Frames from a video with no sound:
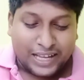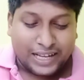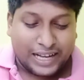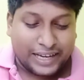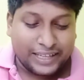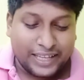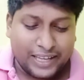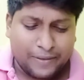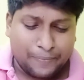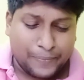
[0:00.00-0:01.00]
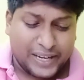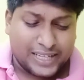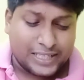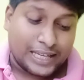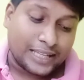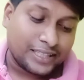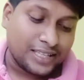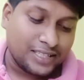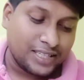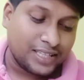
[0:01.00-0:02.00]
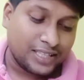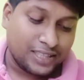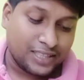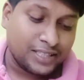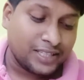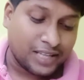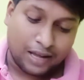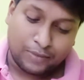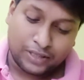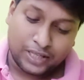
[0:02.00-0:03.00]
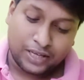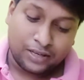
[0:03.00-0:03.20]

গান গিয়ে পেট চালাতেন যিনি তিনি আমাদের